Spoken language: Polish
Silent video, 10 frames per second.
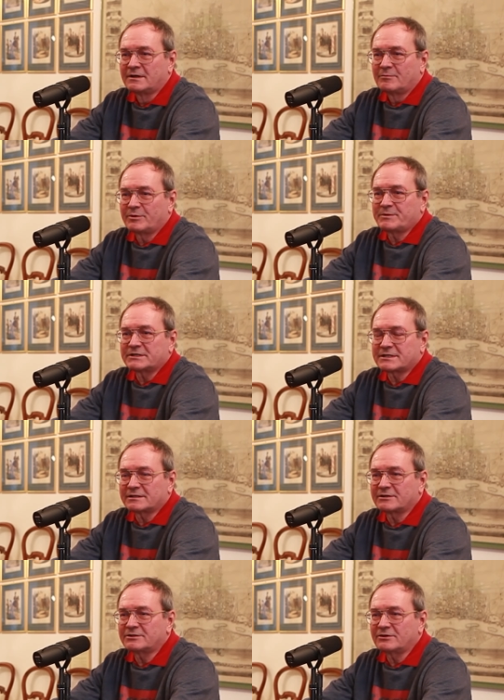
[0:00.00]
Po pierwsze,
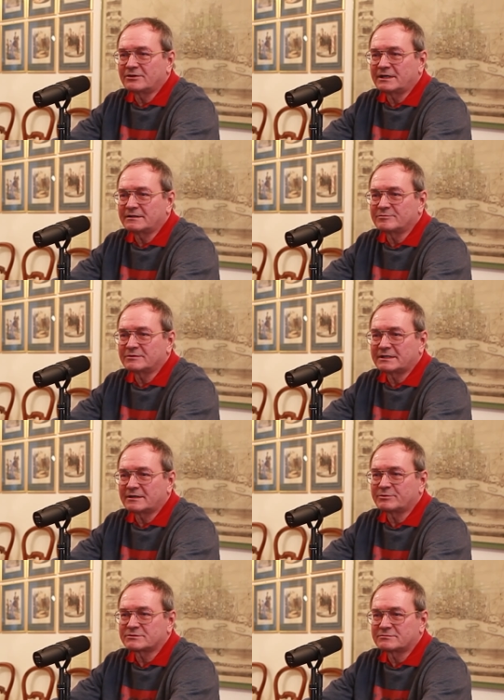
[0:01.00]
technologia nie była tak
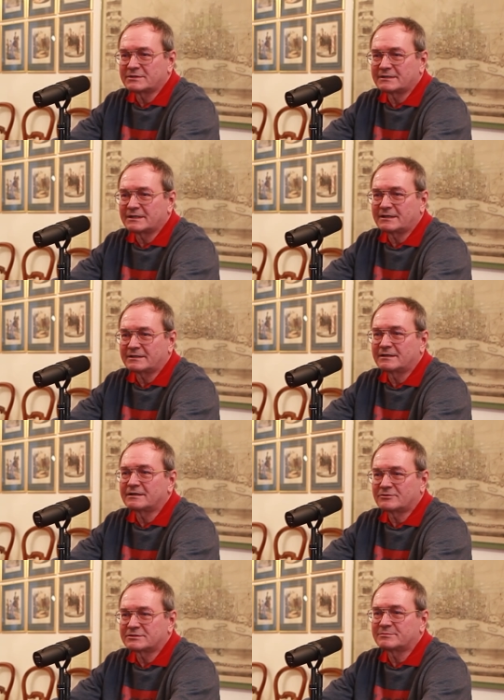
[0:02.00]
posunięta tak
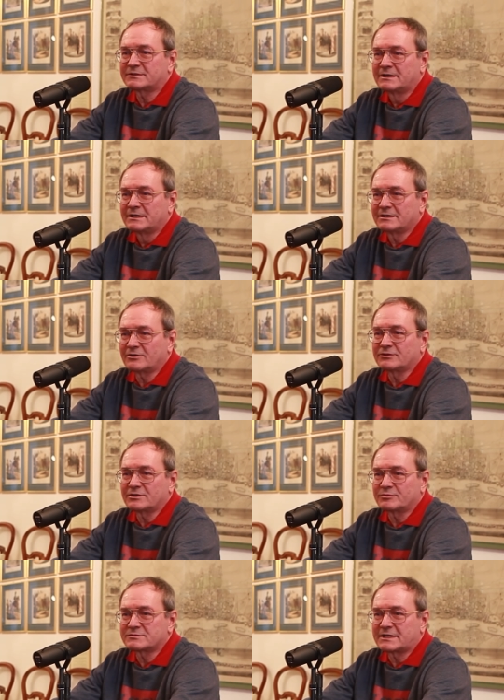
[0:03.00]
daleko, żeby tego
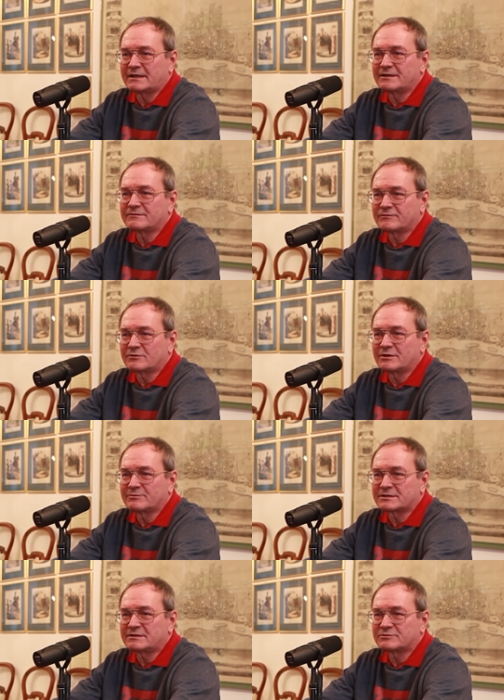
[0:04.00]
typu skanery w ogóle
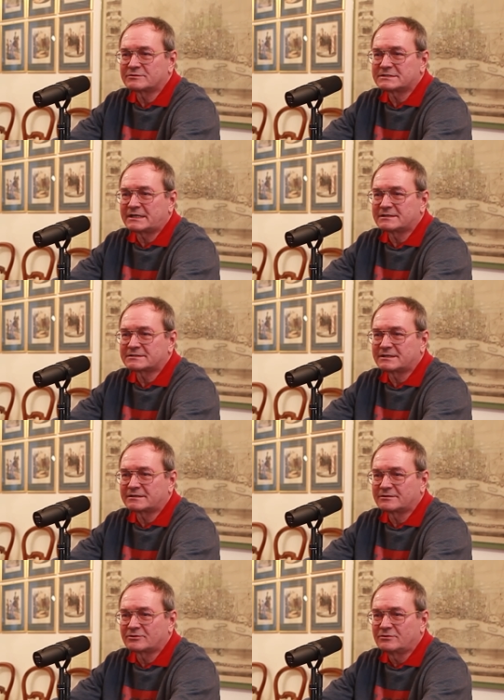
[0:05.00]
można było znaleźć na
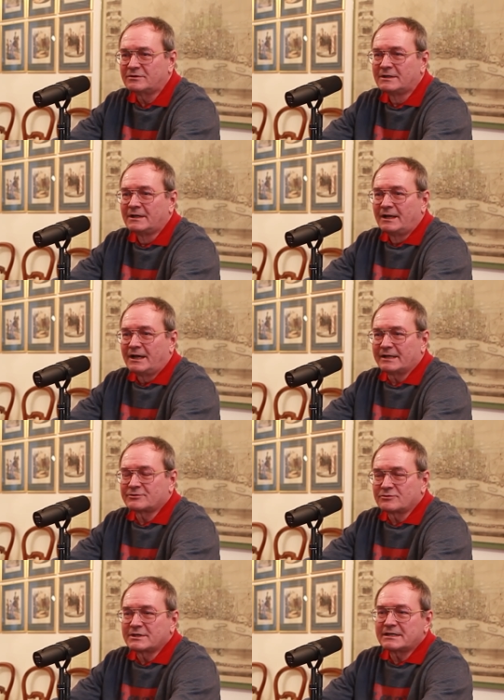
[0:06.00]
rynku. A
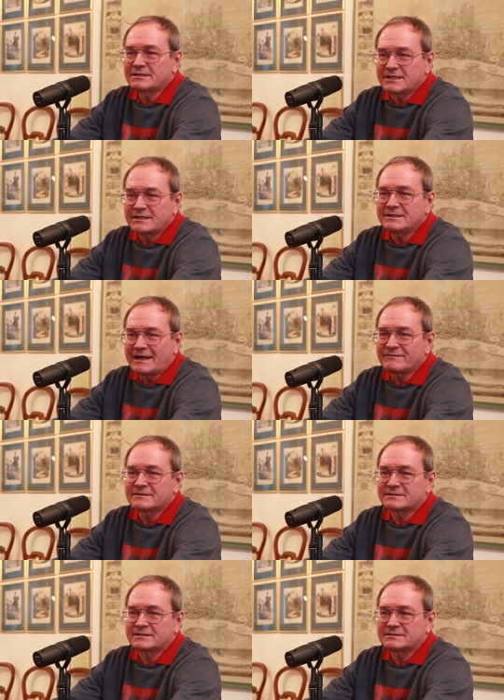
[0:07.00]
drugie, jeżeli
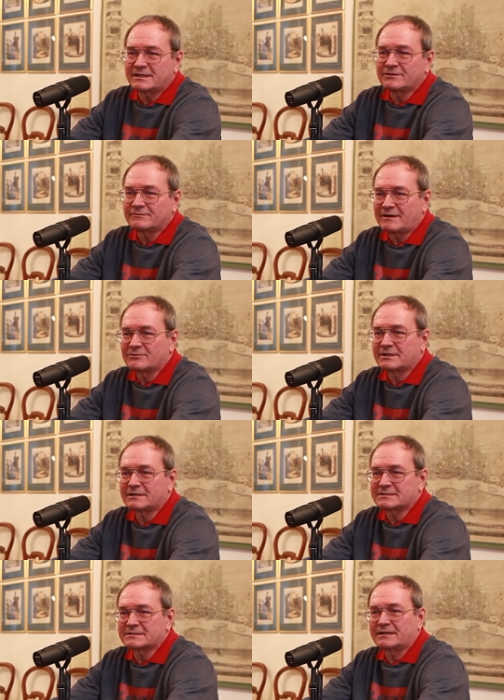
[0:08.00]
nawet się znajdowało
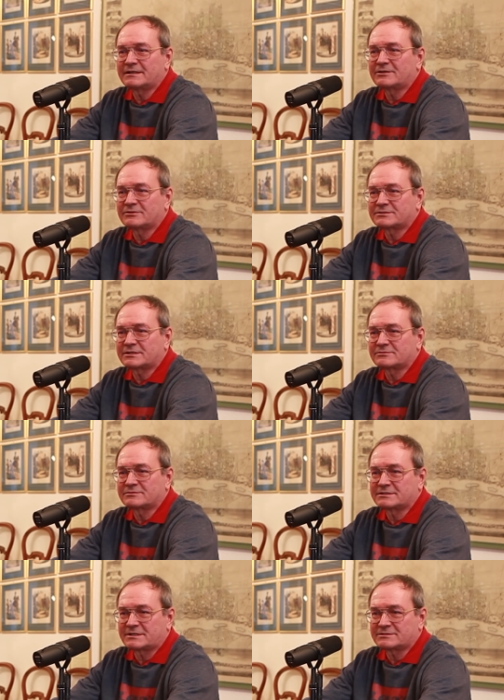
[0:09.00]
takie skanery od czasu
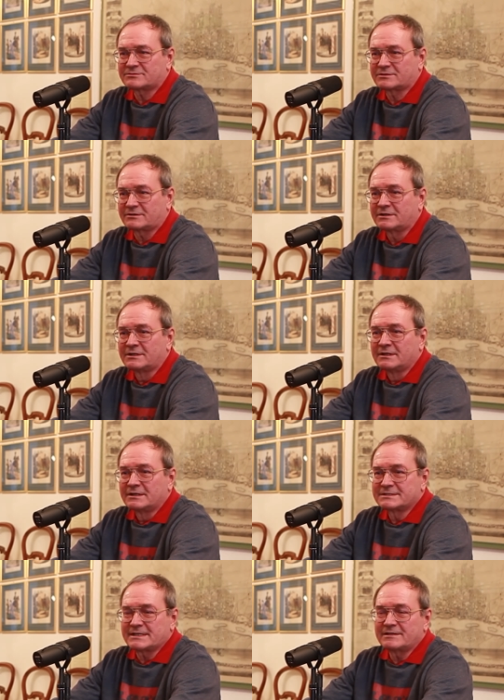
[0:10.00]
do czasu, to
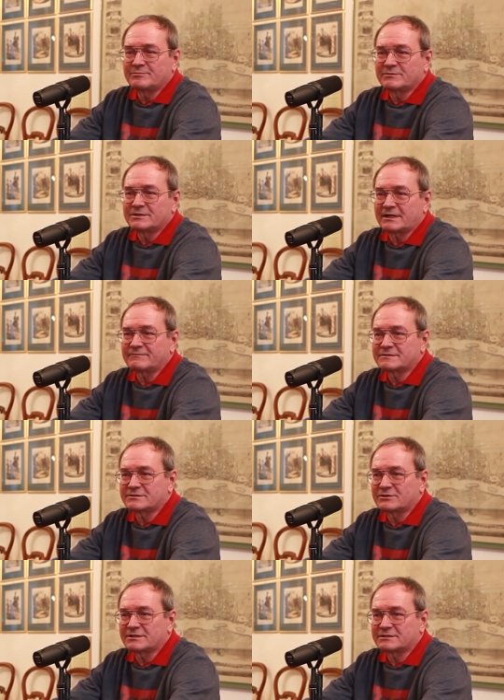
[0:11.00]
ceny były tak
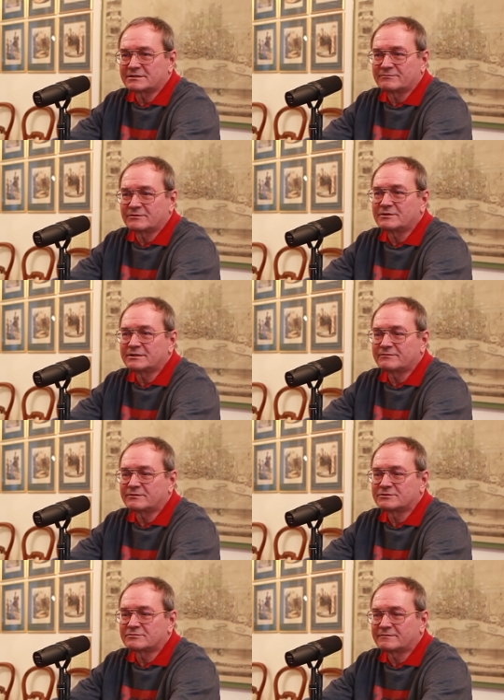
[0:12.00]
wysokie, że to w ogóle nie
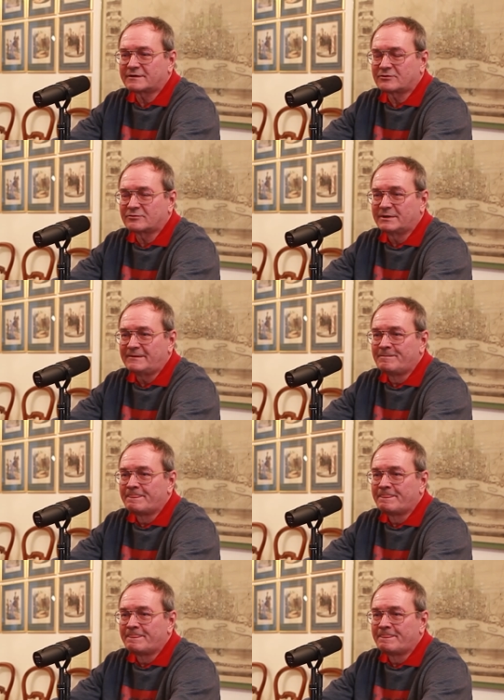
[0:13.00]
wchodziło w rachubę.